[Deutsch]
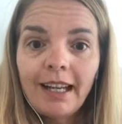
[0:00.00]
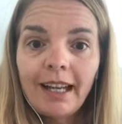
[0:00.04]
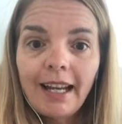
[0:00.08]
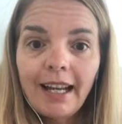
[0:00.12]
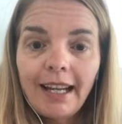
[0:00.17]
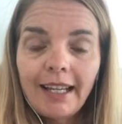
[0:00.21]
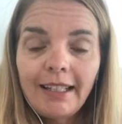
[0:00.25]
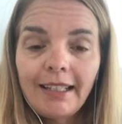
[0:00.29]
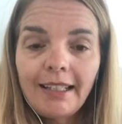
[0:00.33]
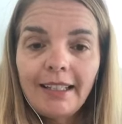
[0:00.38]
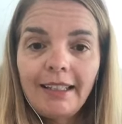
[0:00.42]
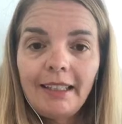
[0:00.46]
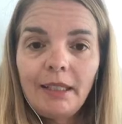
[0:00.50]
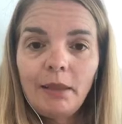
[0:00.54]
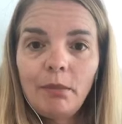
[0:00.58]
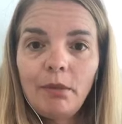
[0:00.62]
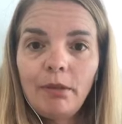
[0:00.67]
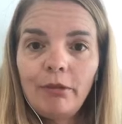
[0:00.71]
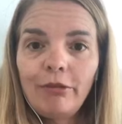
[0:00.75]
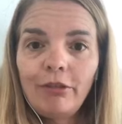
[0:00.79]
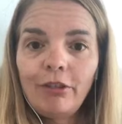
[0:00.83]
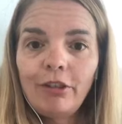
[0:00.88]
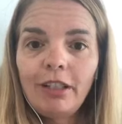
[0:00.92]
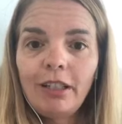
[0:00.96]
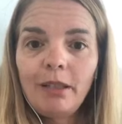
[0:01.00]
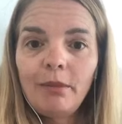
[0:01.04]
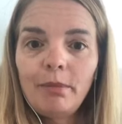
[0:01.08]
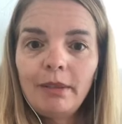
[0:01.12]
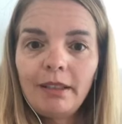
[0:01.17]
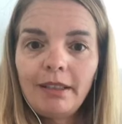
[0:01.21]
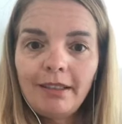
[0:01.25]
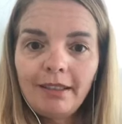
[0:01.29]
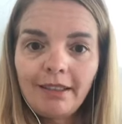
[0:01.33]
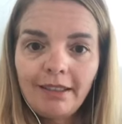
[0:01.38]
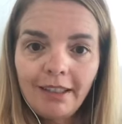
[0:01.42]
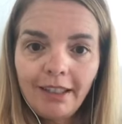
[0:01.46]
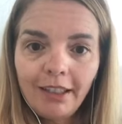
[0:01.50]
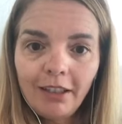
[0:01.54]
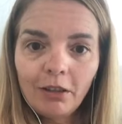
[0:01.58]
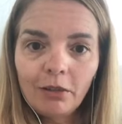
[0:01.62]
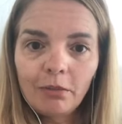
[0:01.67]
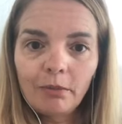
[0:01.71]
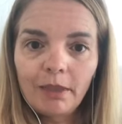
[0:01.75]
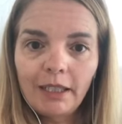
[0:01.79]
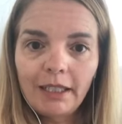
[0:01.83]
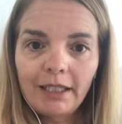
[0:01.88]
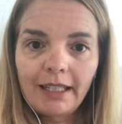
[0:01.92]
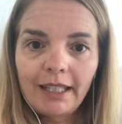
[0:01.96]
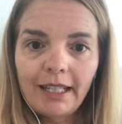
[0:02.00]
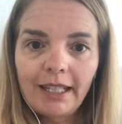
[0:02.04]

eine liebevolle Beziehung mit